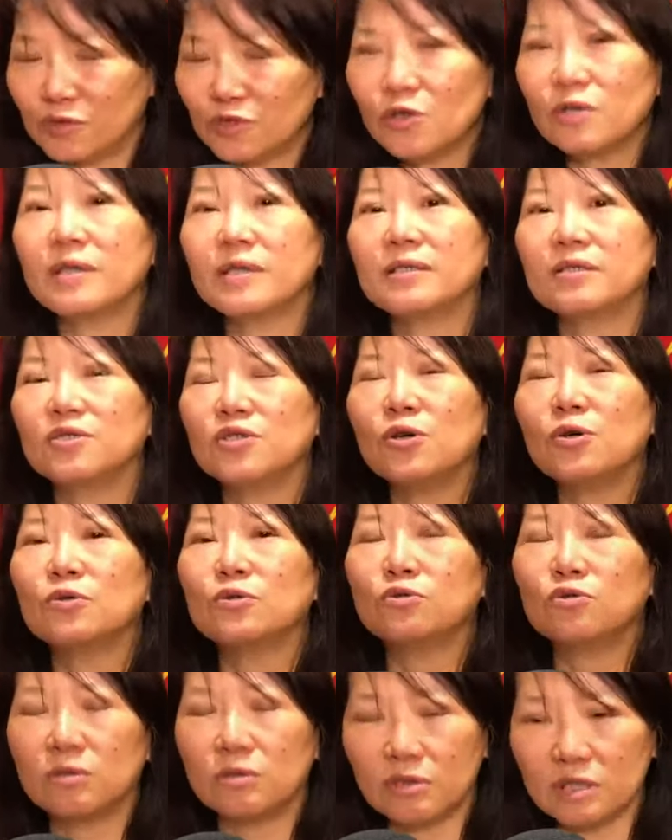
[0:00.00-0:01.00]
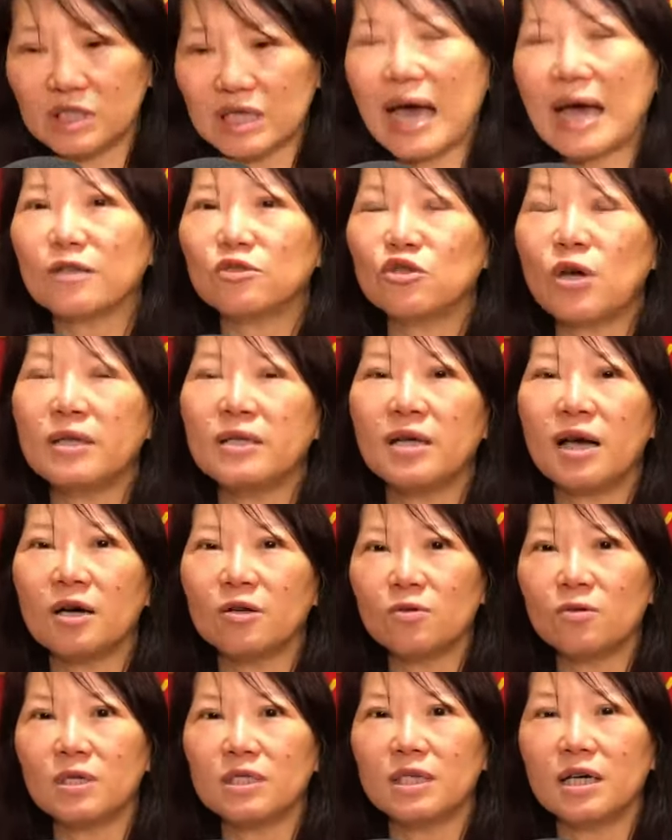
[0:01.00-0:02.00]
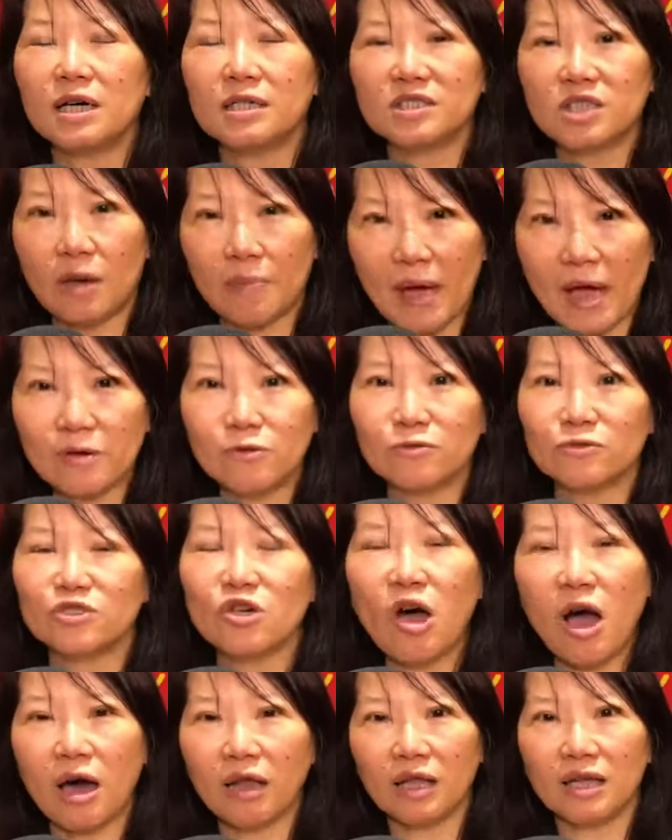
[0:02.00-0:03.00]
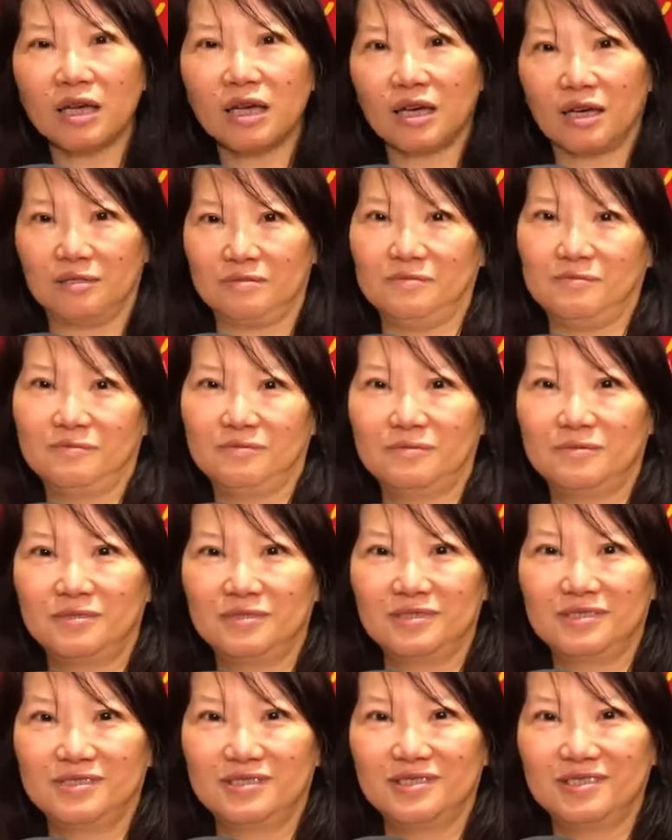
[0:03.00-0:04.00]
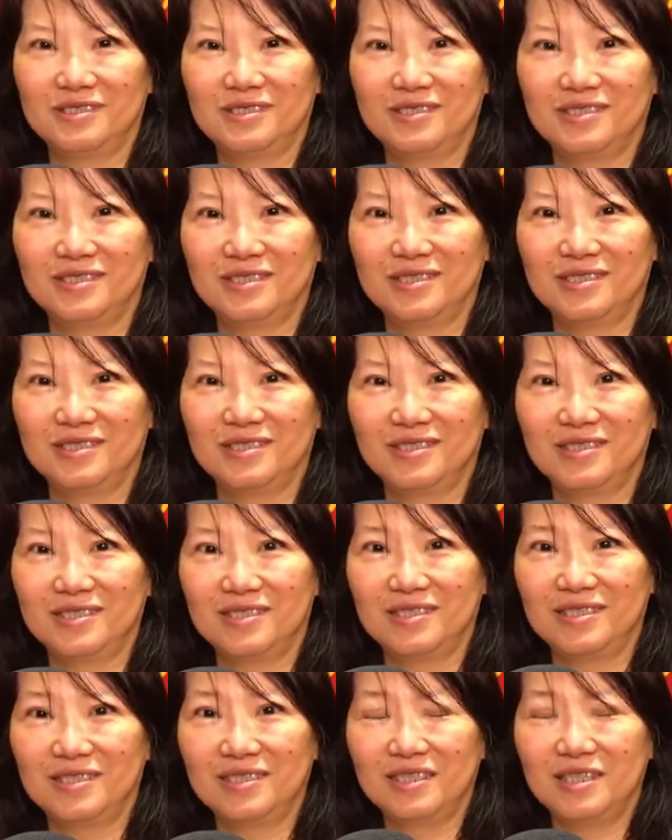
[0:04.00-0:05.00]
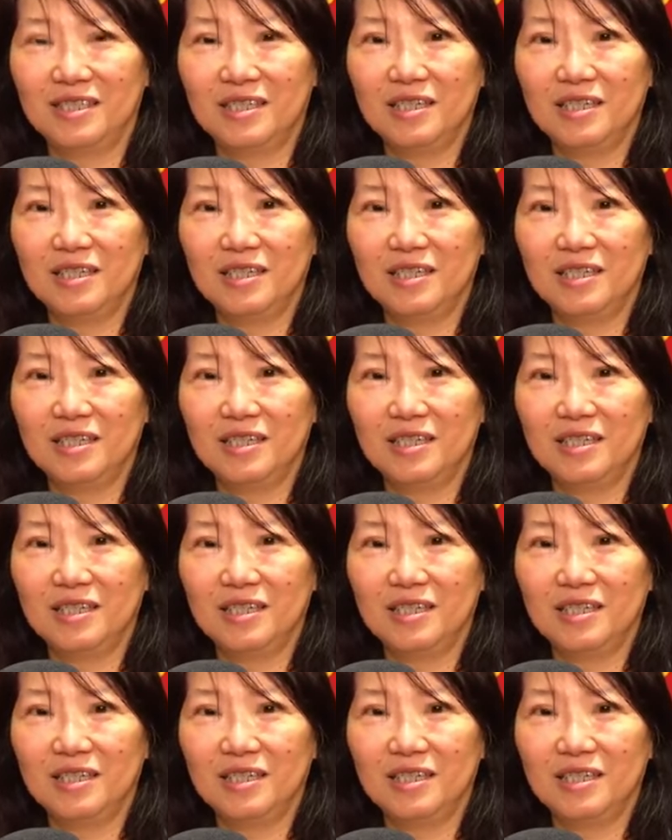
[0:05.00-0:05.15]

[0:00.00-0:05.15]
就就加穿烫过的小排骨就好了。为什么这个很像三杯鸡？